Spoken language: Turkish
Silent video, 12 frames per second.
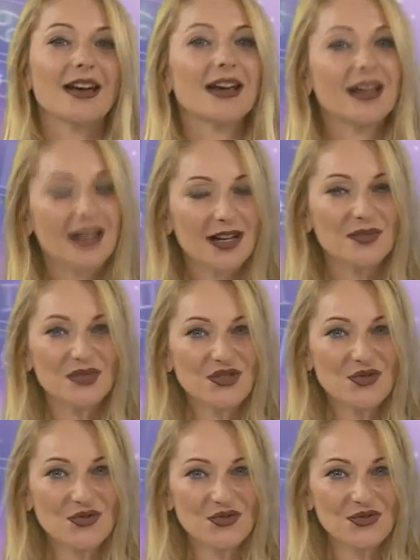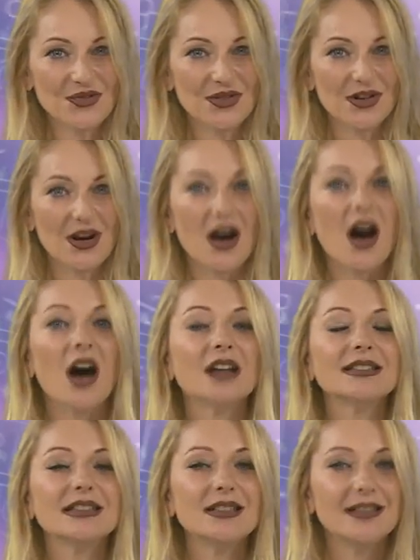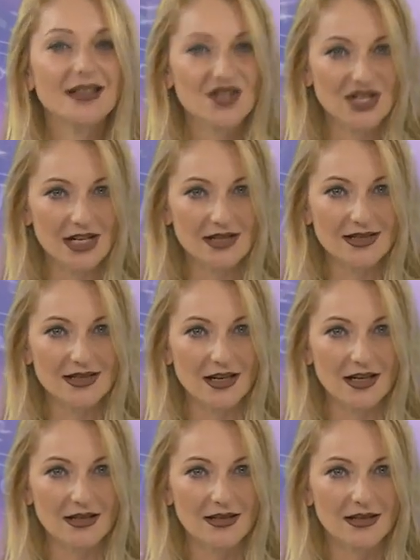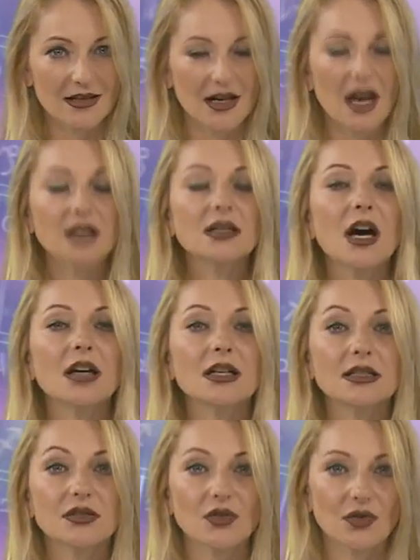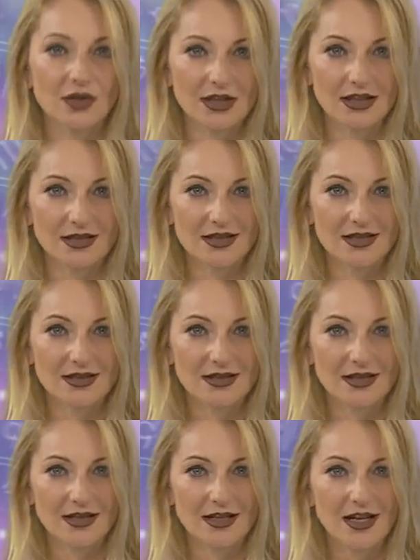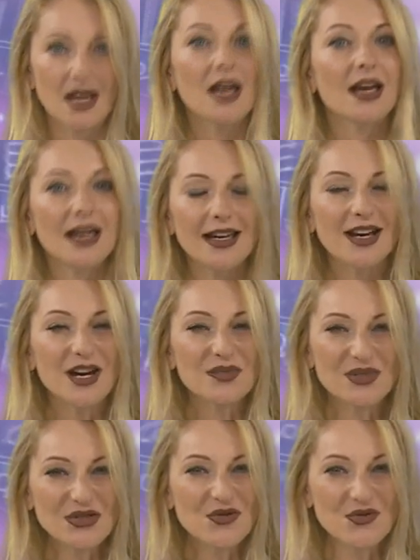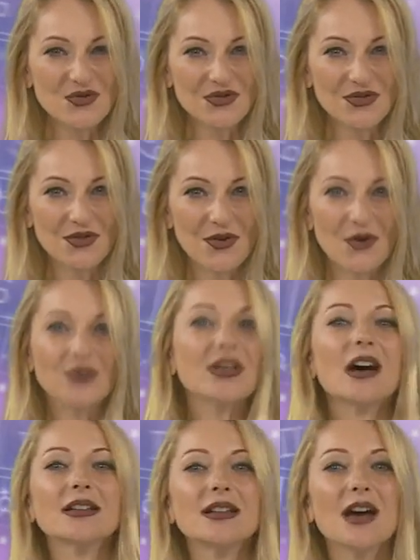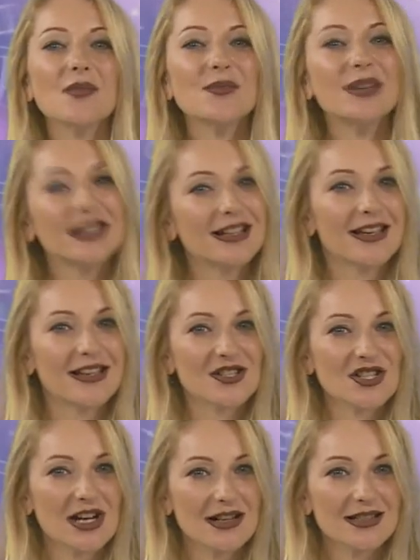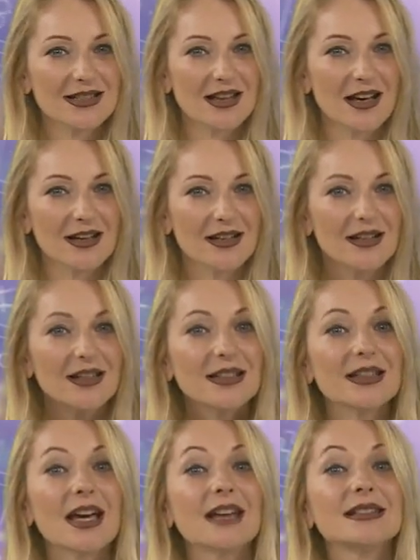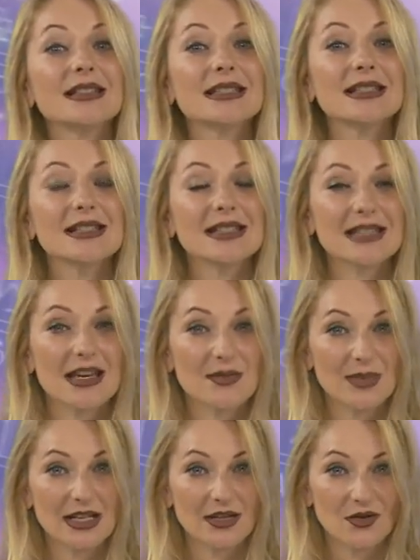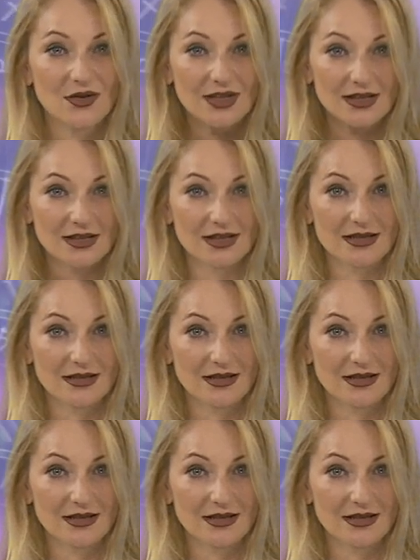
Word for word: Eğer bir çocuk adil yaşarsa adaleti öğrenir. Eğer bir çocuk onaylanma ile yaşarsa kendisini sevmeyi öğrenir.